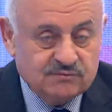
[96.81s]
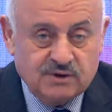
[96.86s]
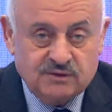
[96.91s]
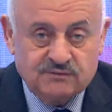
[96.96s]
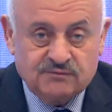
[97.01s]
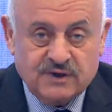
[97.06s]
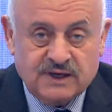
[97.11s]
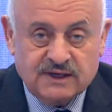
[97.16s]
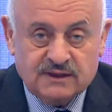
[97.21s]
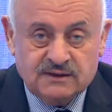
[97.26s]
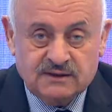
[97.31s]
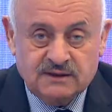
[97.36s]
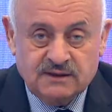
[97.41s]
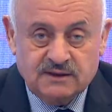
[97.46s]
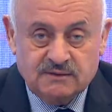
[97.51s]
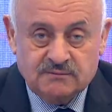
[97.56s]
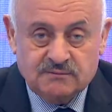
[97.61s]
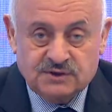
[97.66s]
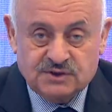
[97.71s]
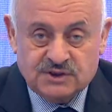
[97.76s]
E,
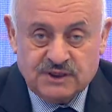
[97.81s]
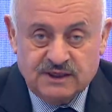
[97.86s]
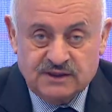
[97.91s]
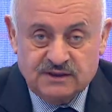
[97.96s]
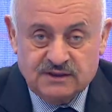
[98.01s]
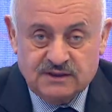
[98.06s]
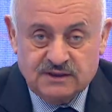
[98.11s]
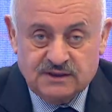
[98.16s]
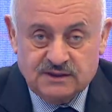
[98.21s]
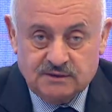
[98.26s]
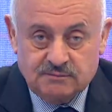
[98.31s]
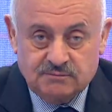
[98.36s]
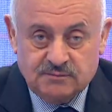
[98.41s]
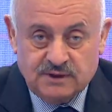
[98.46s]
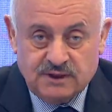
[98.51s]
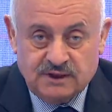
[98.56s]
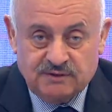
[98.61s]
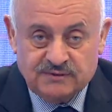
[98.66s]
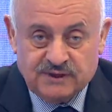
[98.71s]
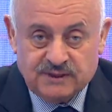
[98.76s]
farklı şeyin e,
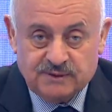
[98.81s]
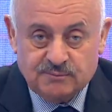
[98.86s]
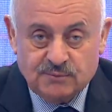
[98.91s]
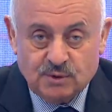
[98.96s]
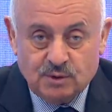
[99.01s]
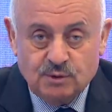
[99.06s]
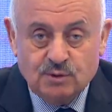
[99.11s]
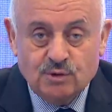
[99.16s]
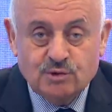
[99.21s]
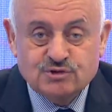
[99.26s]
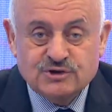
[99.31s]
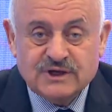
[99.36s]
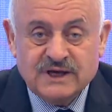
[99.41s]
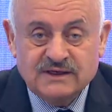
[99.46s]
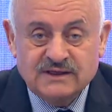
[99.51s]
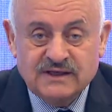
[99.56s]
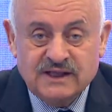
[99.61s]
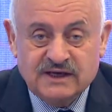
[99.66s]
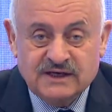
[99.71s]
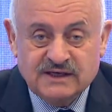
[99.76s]
efendim
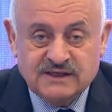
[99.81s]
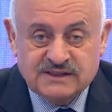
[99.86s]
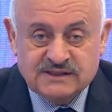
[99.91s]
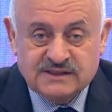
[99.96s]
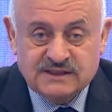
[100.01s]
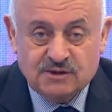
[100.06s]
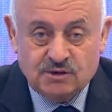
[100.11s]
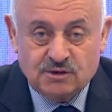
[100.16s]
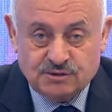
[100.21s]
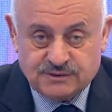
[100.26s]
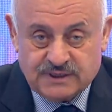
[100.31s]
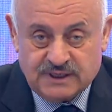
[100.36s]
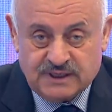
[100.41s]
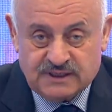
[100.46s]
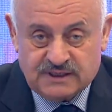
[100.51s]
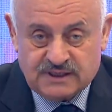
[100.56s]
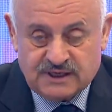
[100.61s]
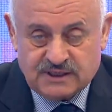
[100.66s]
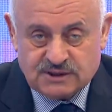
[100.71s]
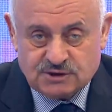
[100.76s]
özellerinizi
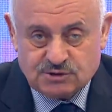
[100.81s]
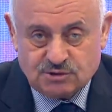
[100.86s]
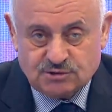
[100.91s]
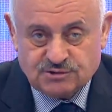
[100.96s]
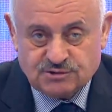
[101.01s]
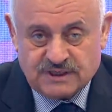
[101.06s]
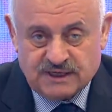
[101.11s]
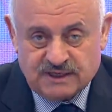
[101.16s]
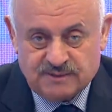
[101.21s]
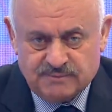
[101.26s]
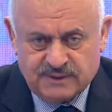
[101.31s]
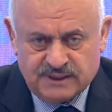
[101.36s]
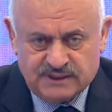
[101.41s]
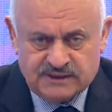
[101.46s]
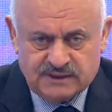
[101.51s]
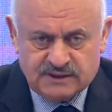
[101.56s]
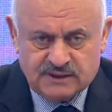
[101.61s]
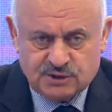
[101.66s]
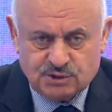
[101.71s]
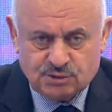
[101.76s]
özellikle sosyal
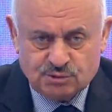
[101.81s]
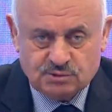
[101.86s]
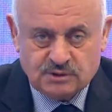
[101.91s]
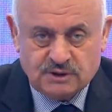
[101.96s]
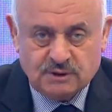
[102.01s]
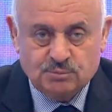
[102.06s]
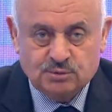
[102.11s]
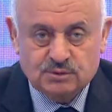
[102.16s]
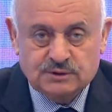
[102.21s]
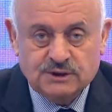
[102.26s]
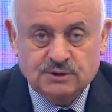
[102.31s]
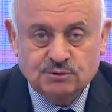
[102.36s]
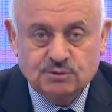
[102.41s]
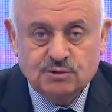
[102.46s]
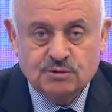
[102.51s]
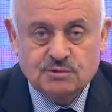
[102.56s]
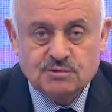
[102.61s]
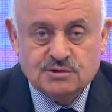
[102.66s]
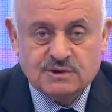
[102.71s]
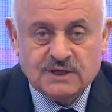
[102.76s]
medyada şurada burada
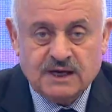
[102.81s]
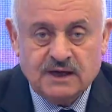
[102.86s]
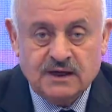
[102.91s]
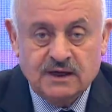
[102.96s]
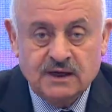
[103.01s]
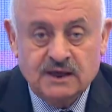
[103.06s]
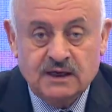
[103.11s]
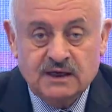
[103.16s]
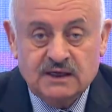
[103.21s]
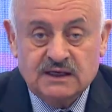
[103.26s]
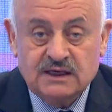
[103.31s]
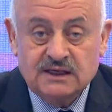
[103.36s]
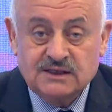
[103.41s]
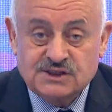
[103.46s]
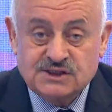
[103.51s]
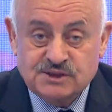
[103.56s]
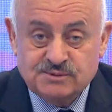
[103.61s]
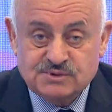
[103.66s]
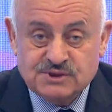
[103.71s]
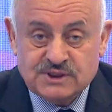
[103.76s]
diyoruz ya
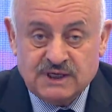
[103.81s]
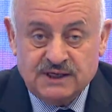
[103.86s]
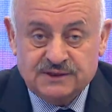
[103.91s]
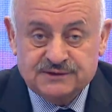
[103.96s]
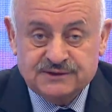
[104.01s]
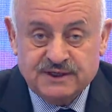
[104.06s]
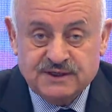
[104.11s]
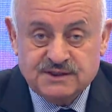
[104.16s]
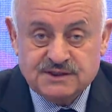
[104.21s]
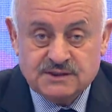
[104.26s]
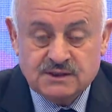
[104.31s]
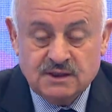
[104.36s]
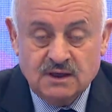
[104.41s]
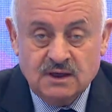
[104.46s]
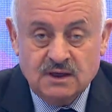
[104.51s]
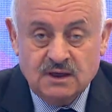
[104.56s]
iletişim çağındayız.